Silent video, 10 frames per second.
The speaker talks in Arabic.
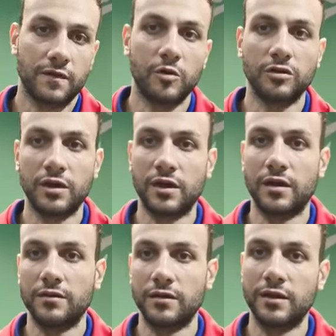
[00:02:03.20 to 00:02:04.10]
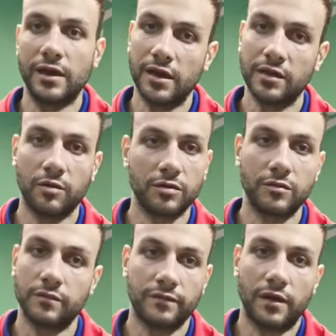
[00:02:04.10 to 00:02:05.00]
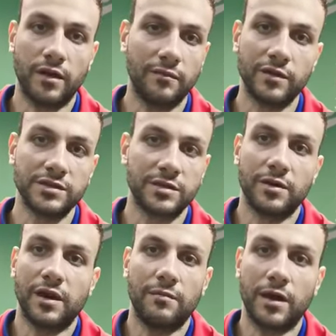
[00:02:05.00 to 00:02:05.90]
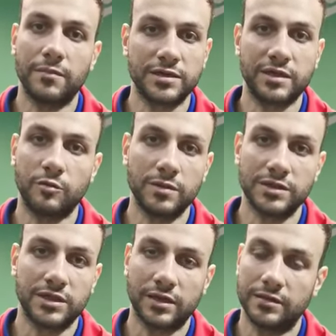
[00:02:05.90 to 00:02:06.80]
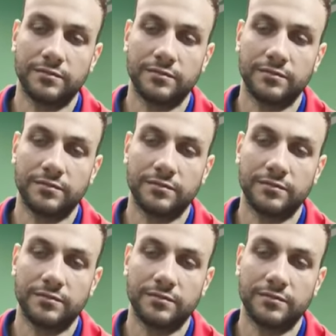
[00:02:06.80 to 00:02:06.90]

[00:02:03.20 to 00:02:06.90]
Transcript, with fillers: زي ما قلت لك احنا النادي الاهلي برضه فاحنا بننزل بنلعب على المكسب وبس